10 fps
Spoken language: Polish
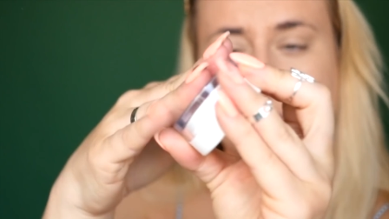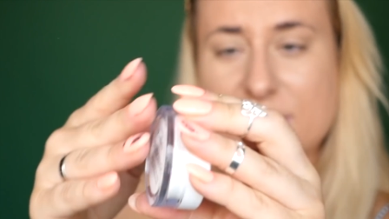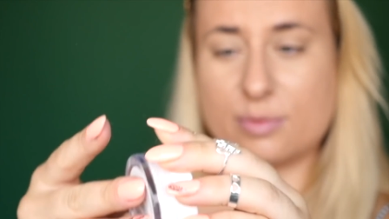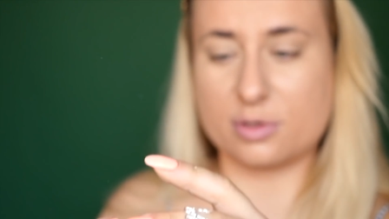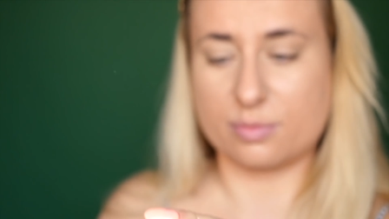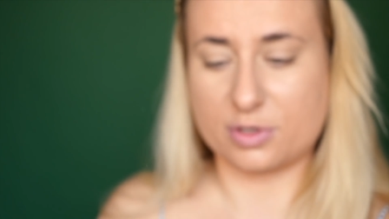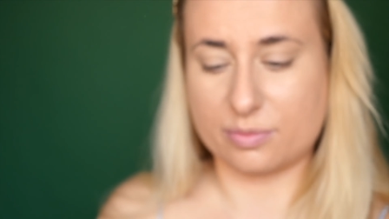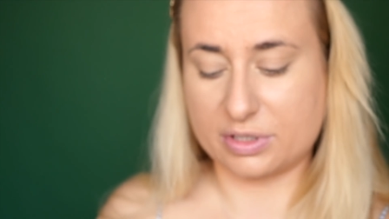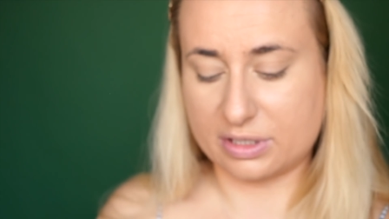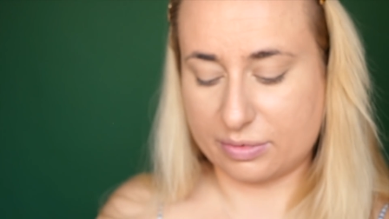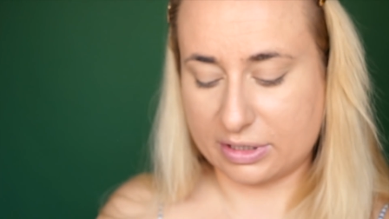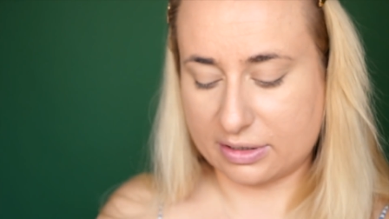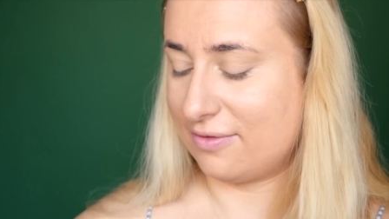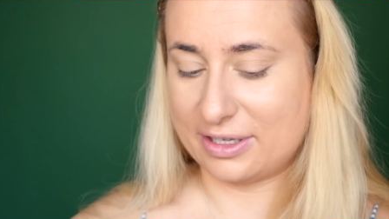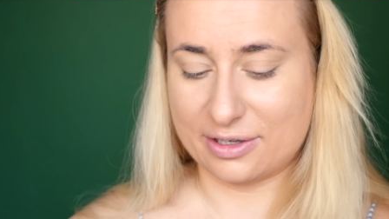ten sposób możemy sobie
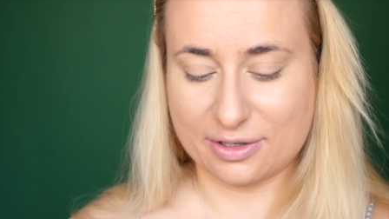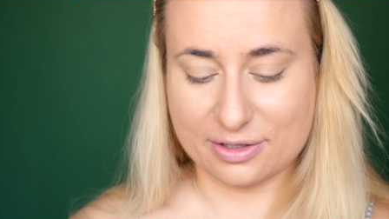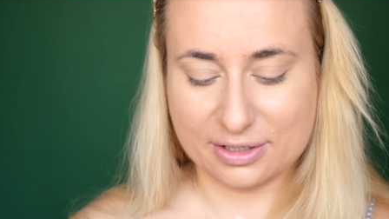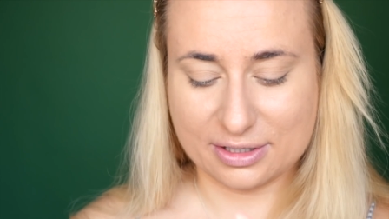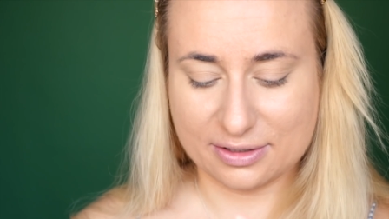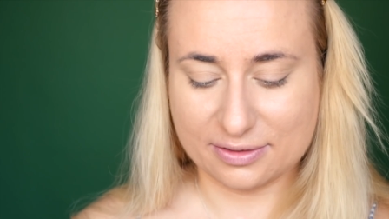wyjąć.